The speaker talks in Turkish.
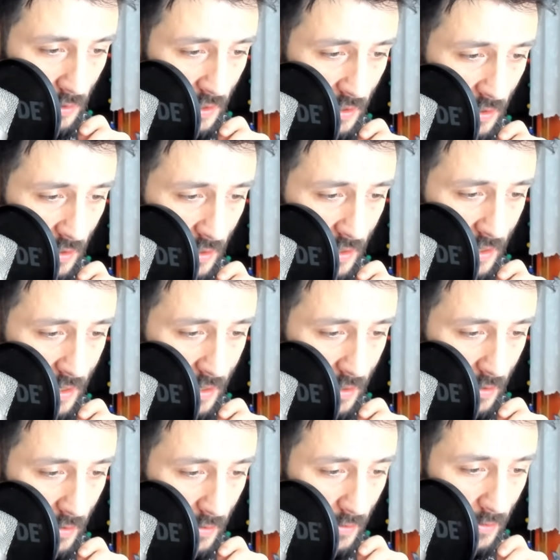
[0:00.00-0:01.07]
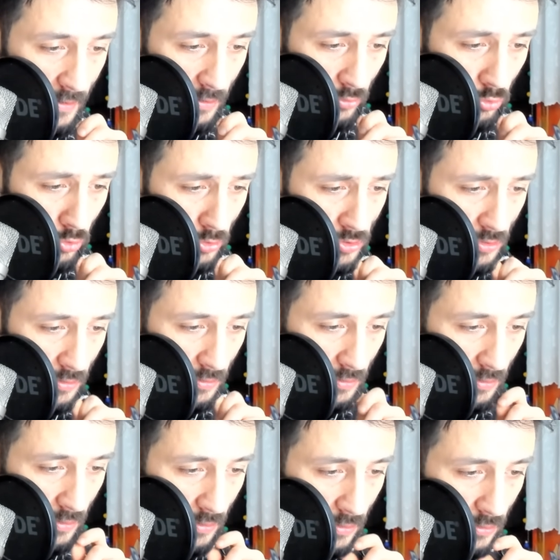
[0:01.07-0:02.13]
Ee, dur.
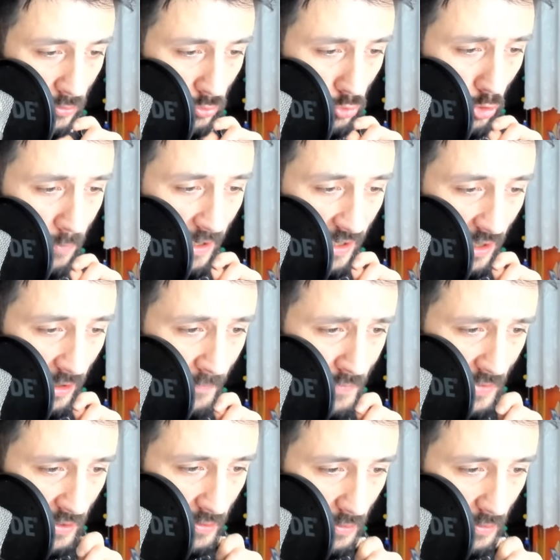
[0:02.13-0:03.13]
Dur bakalım.